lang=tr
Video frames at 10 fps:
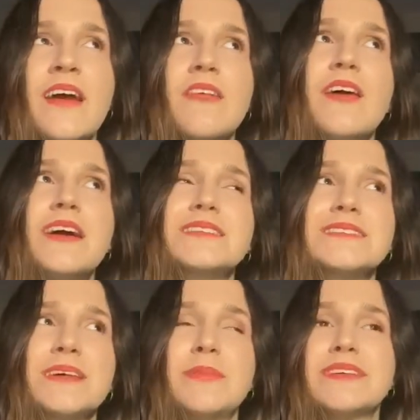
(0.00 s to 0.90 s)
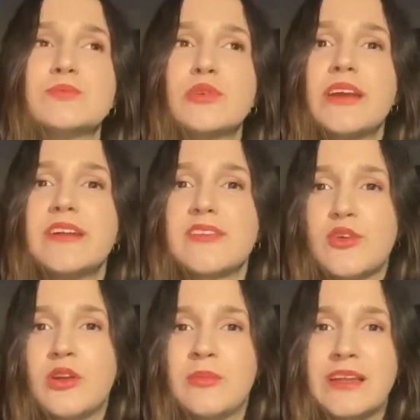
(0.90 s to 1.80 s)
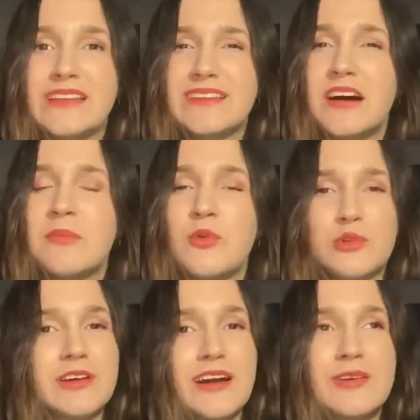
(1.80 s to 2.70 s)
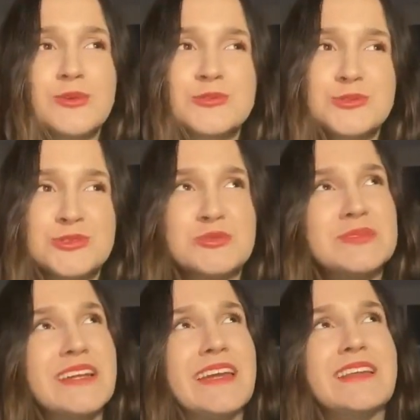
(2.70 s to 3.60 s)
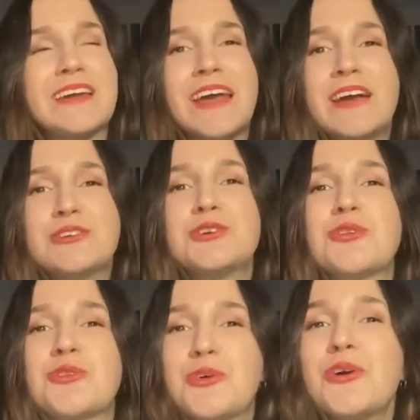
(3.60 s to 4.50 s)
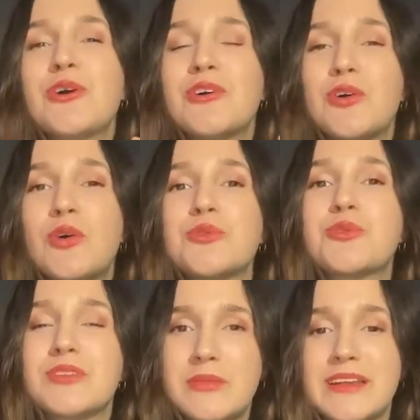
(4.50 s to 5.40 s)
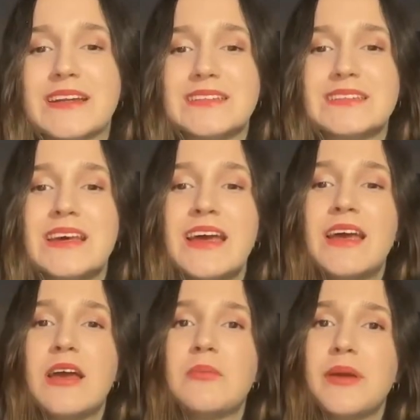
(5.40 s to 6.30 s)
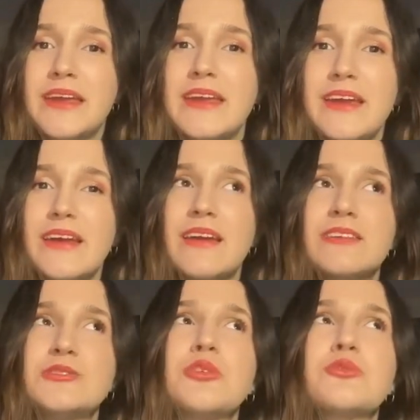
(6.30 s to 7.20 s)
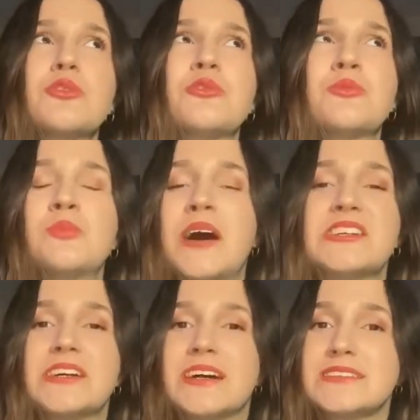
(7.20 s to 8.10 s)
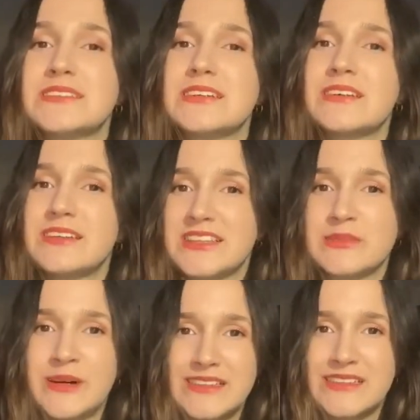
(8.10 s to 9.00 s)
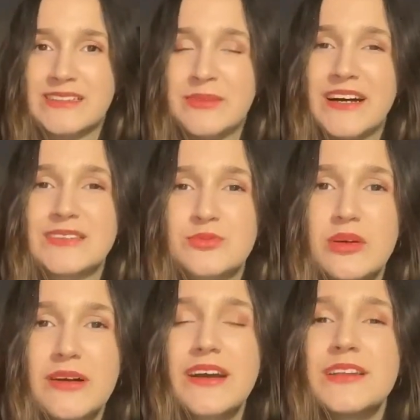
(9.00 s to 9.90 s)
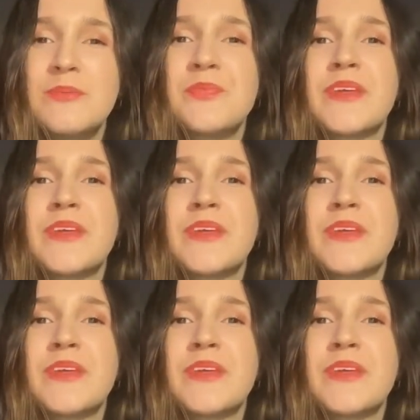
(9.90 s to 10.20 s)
ve aslında biz bu geçiş döneminde tam olarak kusursuz bir şekilde Giotto'yu oturtabiliriz. Peki Giotto'nun macerası nasıl başladı biraz buna bakalım.